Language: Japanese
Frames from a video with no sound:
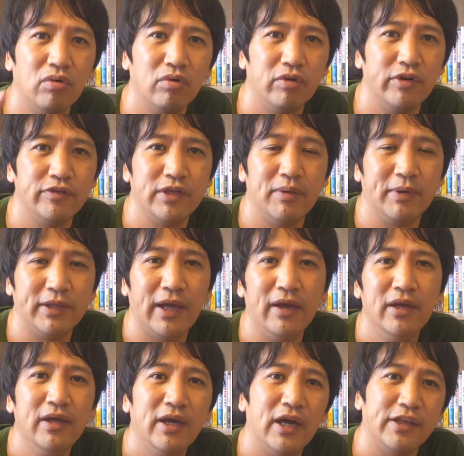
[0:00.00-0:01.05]
今後ですねま
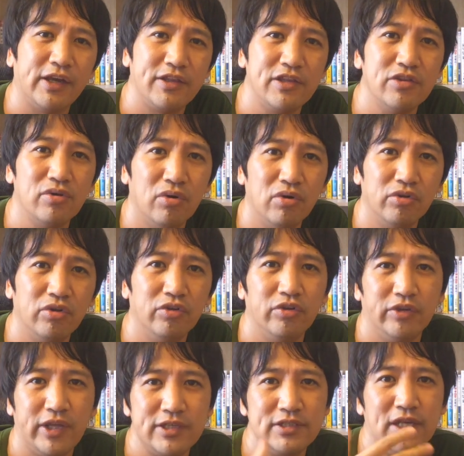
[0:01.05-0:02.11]
た新しい情報どん
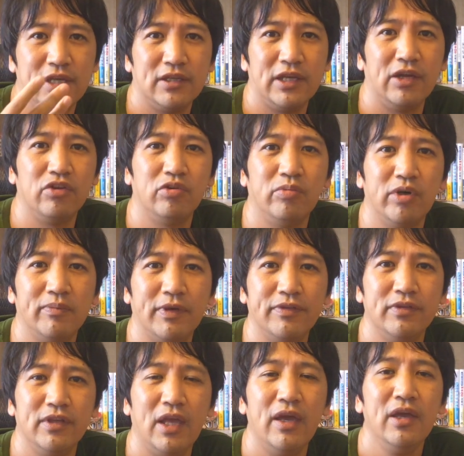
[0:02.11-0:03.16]
どん出していきたいと思いま
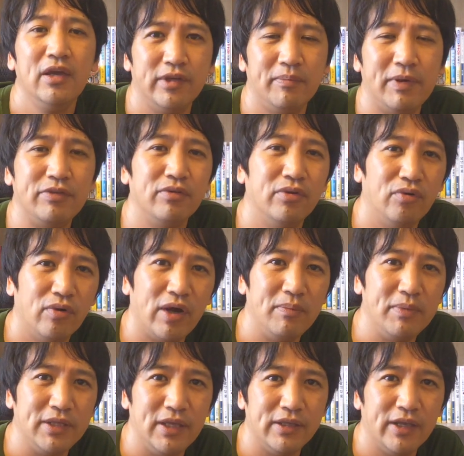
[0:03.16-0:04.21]
すんで、ね、別の動画
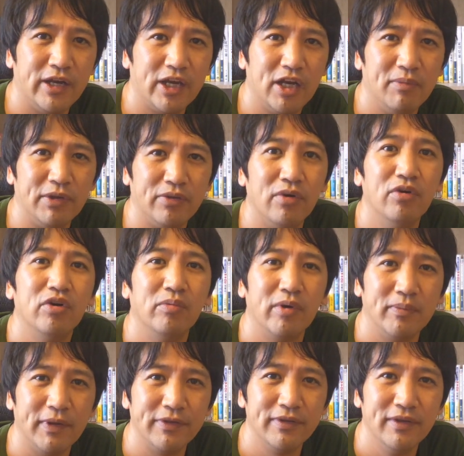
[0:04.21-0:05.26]
見ていただければと
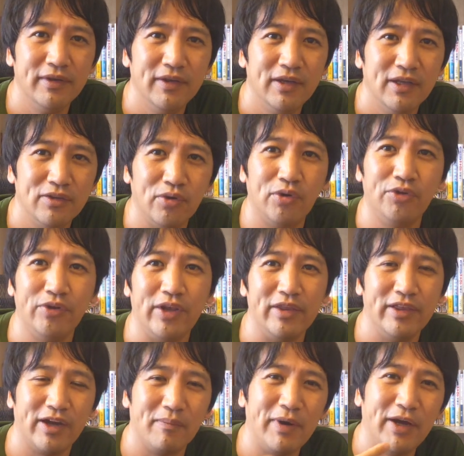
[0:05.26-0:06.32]
思います。ということで、
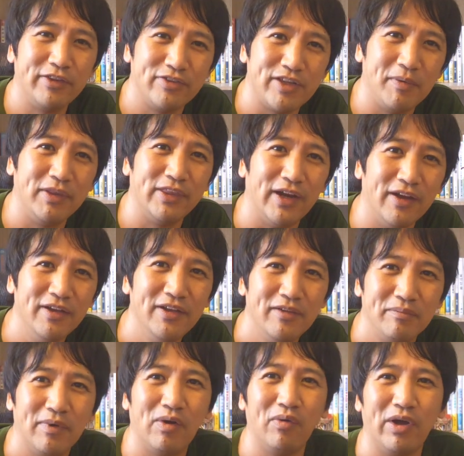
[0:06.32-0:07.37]
なんかバーッと喋ったら、
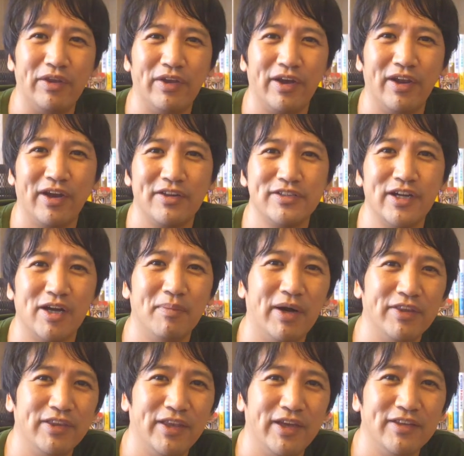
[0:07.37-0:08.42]
ここがなかなか舌が
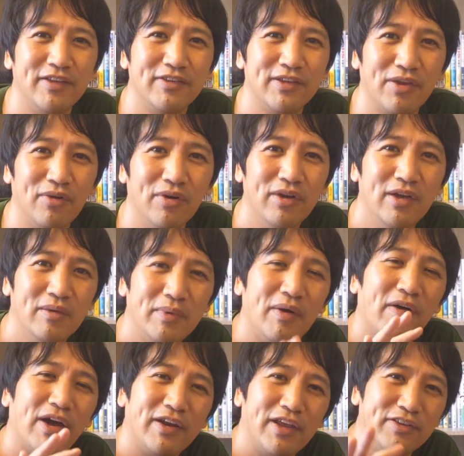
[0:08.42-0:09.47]
回ってないですけど、ま
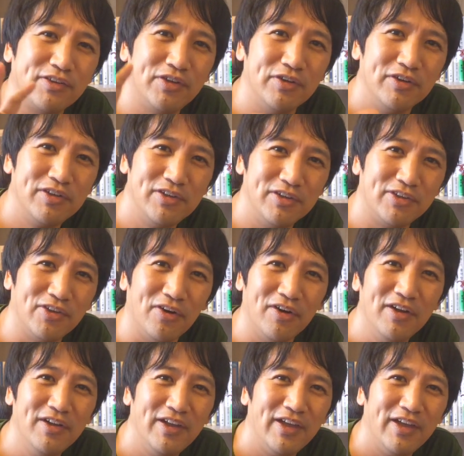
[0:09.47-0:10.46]
あ、分かりやすく言うと、